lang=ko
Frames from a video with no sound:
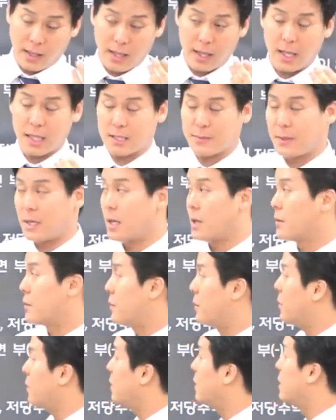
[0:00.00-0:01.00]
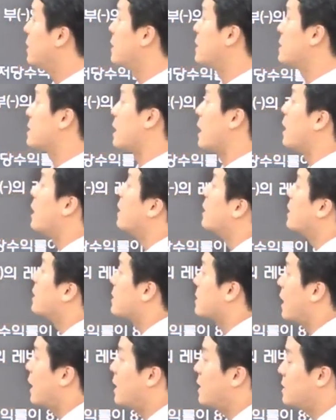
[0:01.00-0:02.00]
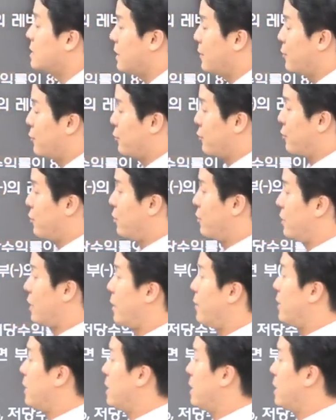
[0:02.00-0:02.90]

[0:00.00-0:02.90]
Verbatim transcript: 헷갈리지 말라고. 자, 타인 자본으로